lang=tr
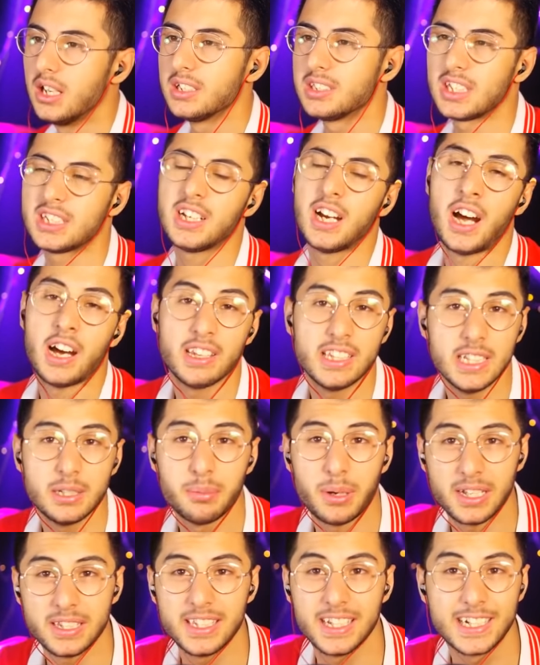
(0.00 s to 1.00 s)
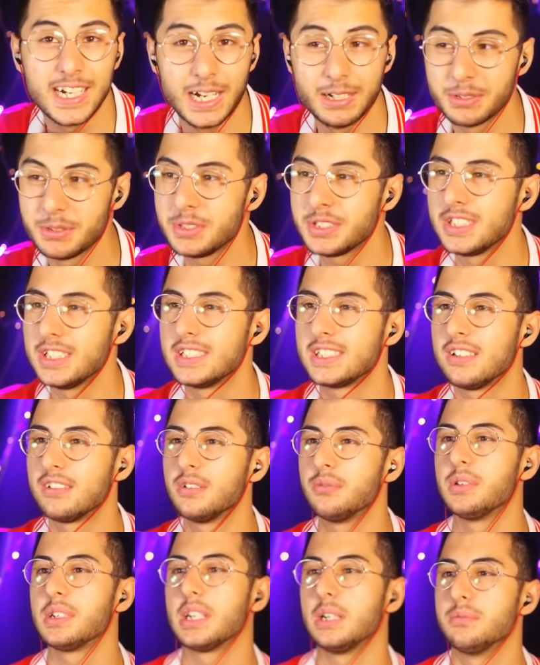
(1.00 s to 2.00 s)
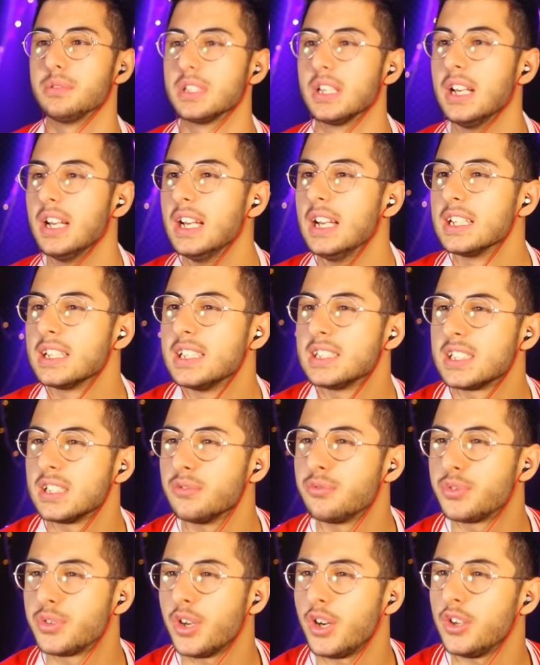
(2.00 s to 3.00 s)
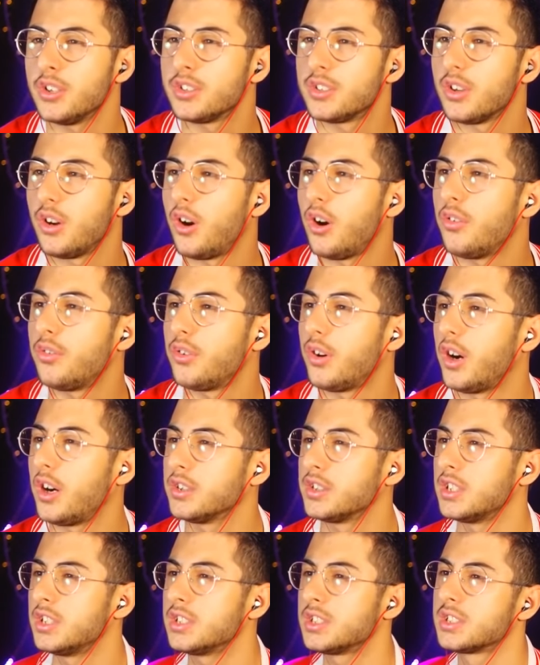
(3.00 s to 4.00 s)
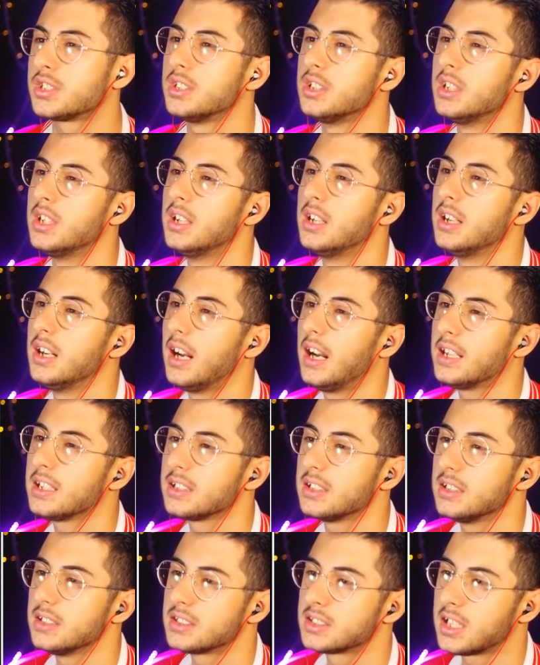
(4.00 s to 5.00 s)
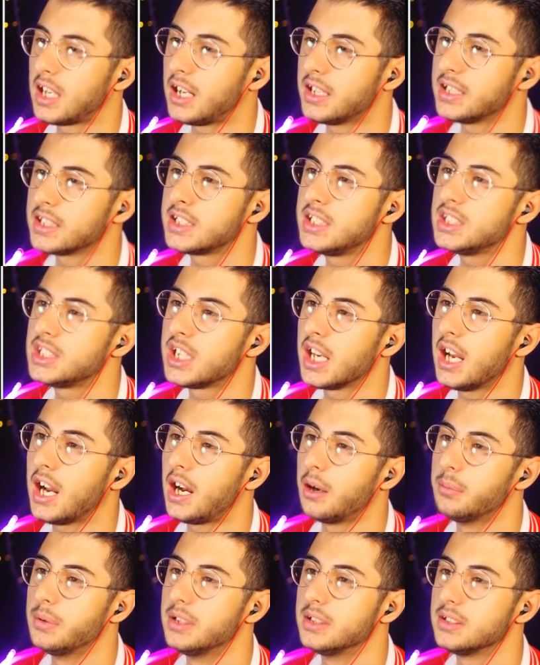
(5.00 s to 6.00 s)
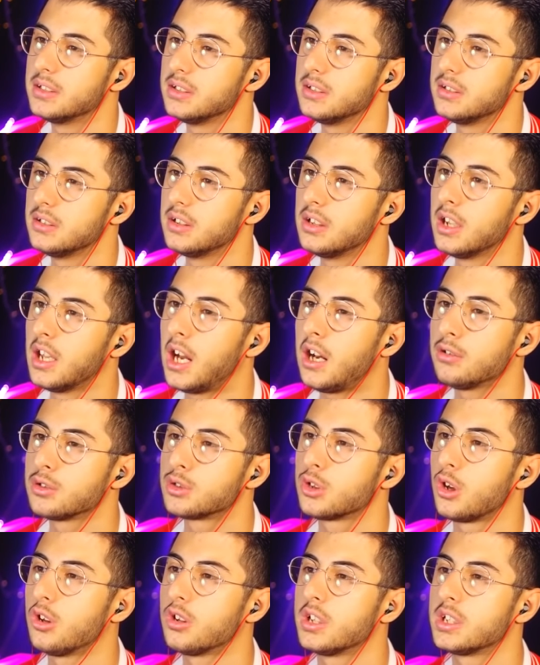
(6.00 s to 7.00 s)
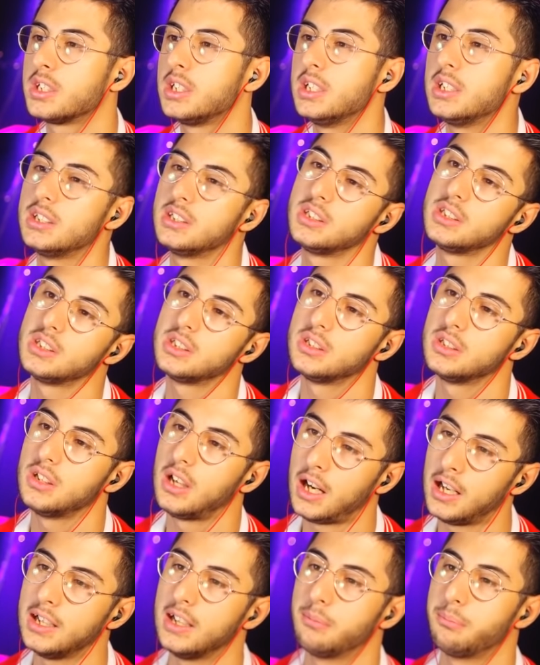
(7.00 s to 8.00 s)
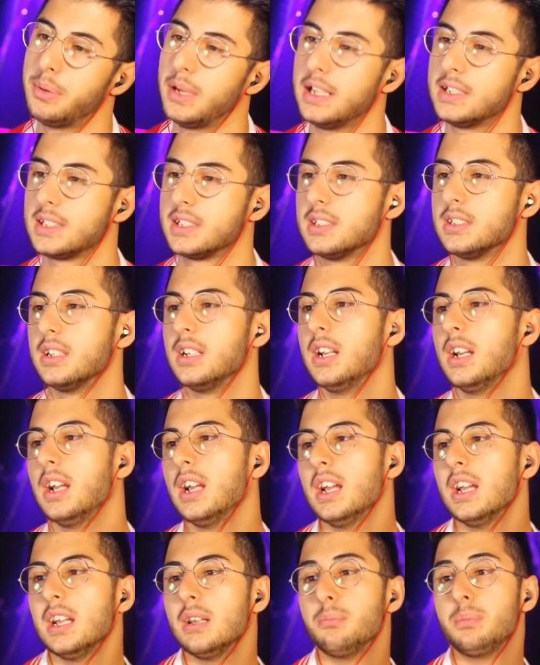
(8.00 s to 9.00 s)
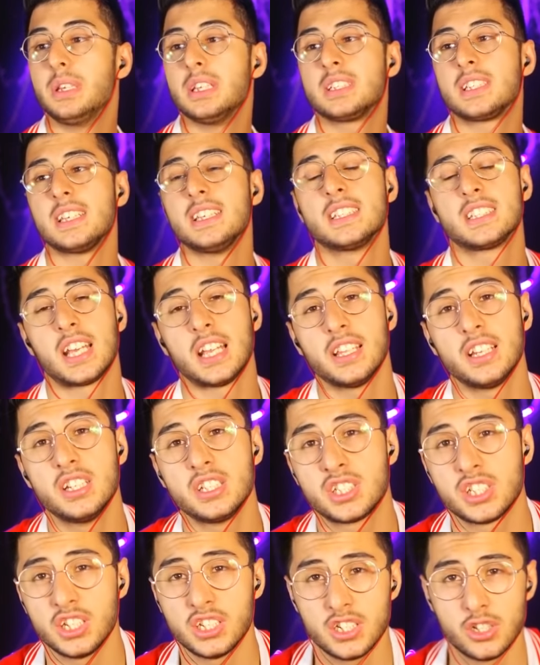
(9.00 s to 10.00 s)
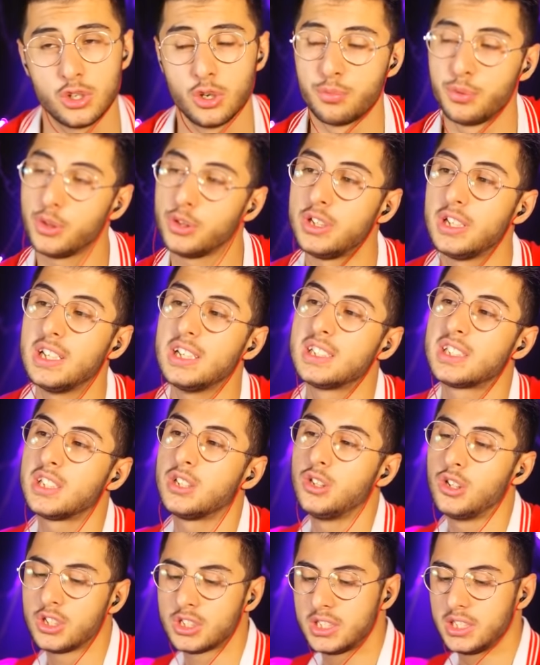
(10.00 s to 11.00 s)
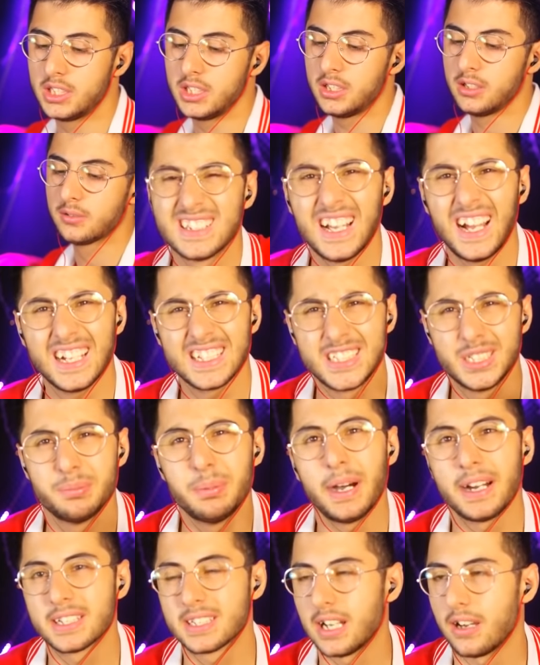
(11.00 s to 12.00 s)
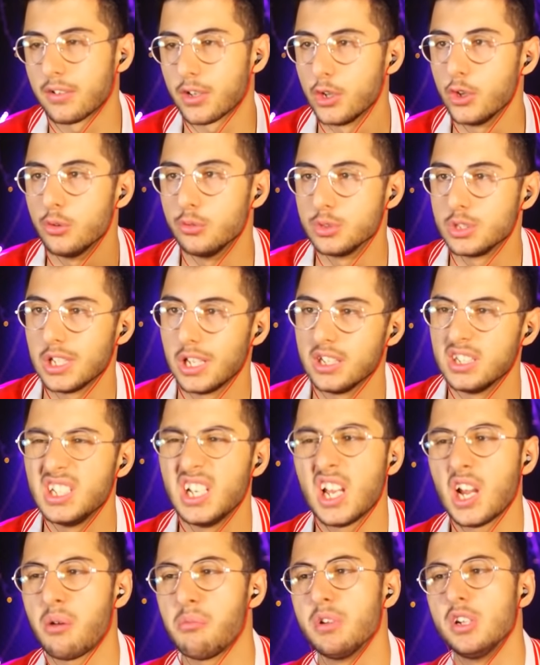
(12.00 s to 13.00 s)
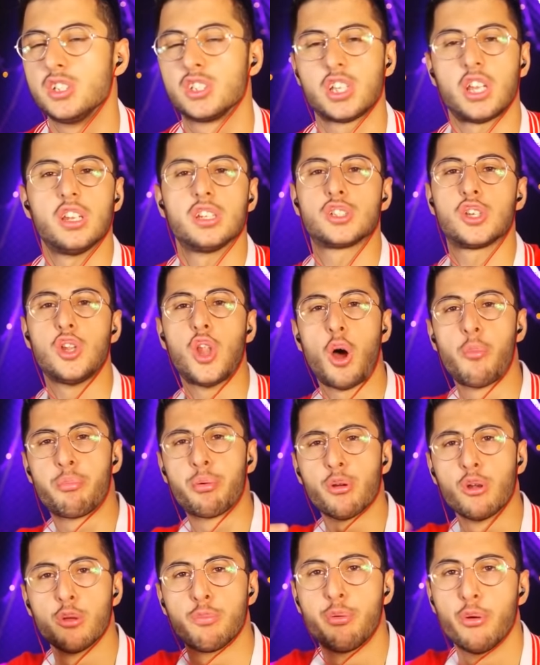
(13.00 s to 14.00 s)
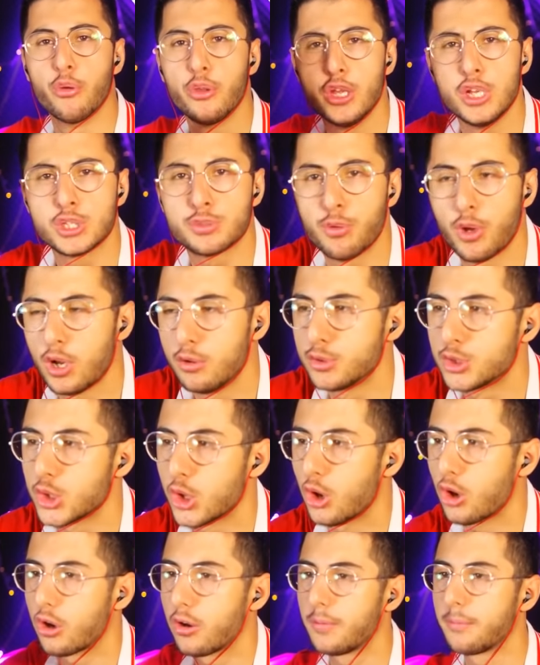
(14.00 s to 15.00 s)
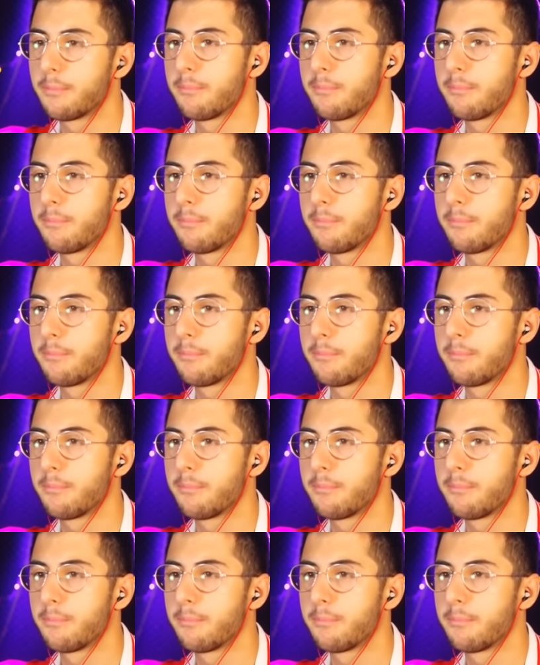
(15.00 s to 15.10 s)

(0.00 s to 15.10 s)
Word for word: Zaten hani iban diye kaydetmiş, diğeri sevgilim diye kaydetmiş. Kiss in front of others. And sağdaki şey abi. Love soldaki aynen person. Birisi insanların içine direkt öpüyor. Diğerisi diyor ki daha kibar davranıyormuş yani. Diğer ama insan için lapur lupur. Hiç böyle bir şey yok.